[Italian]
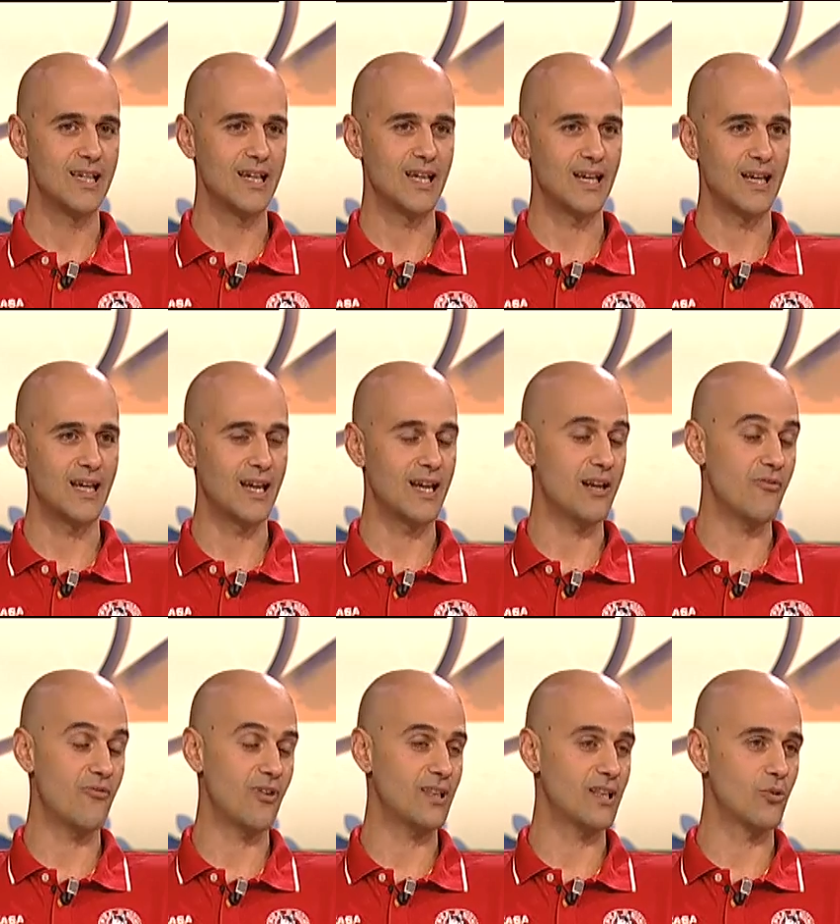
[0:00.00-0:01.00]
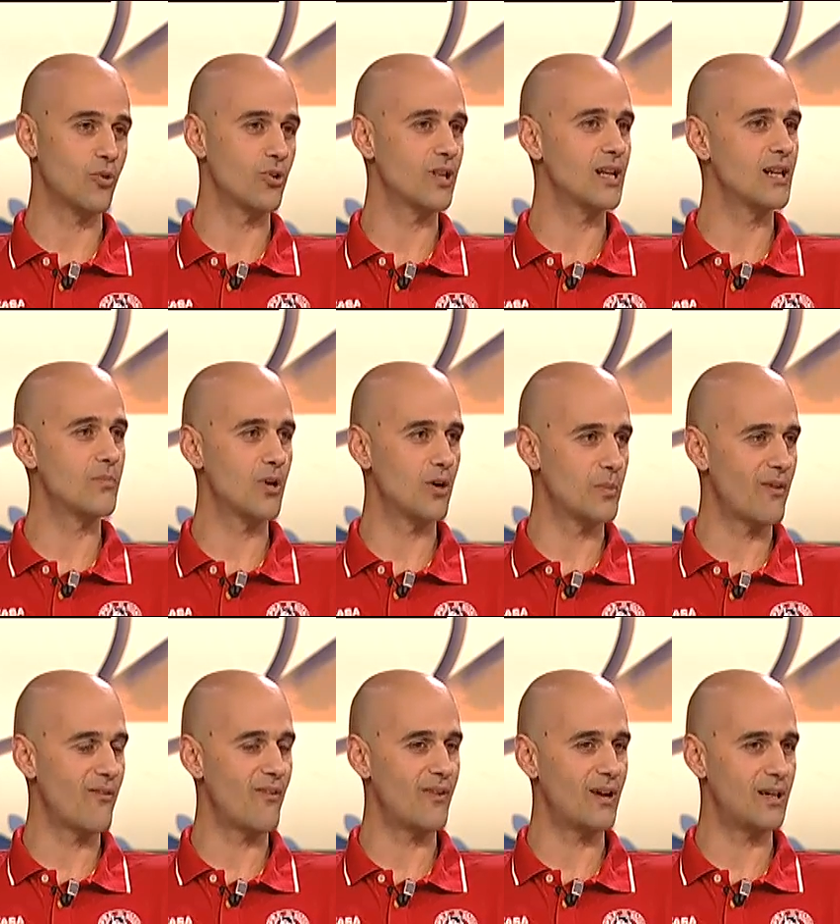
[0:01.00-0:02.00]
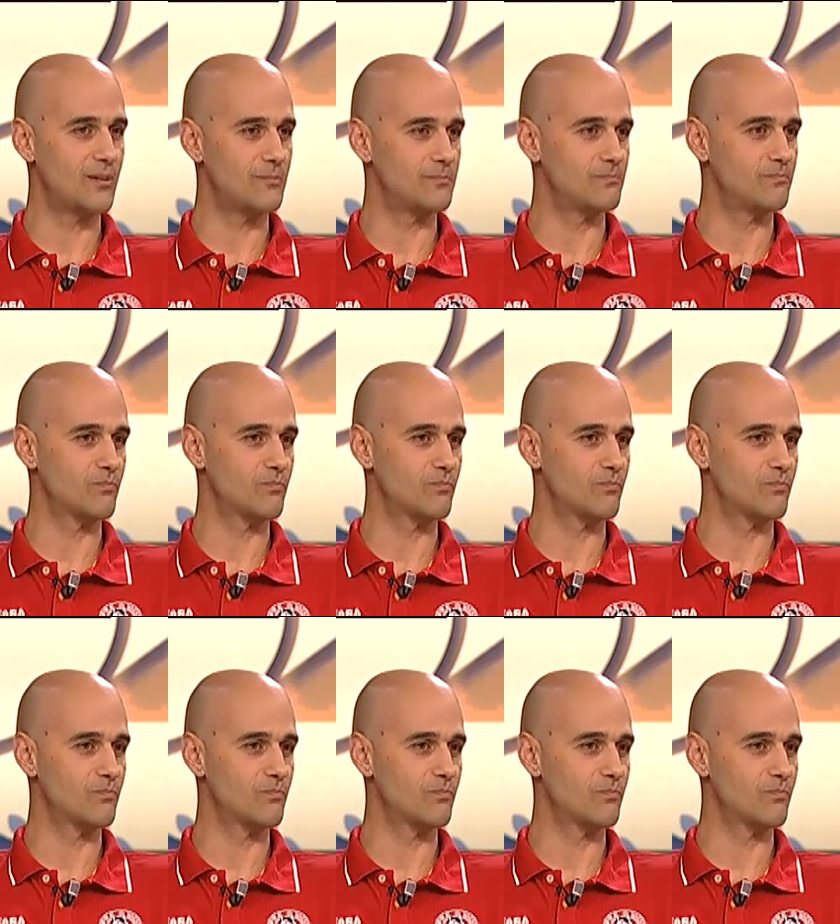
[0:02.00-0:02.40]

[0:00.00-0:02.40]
e in effetti il ruolo del libero mi aveva, mm,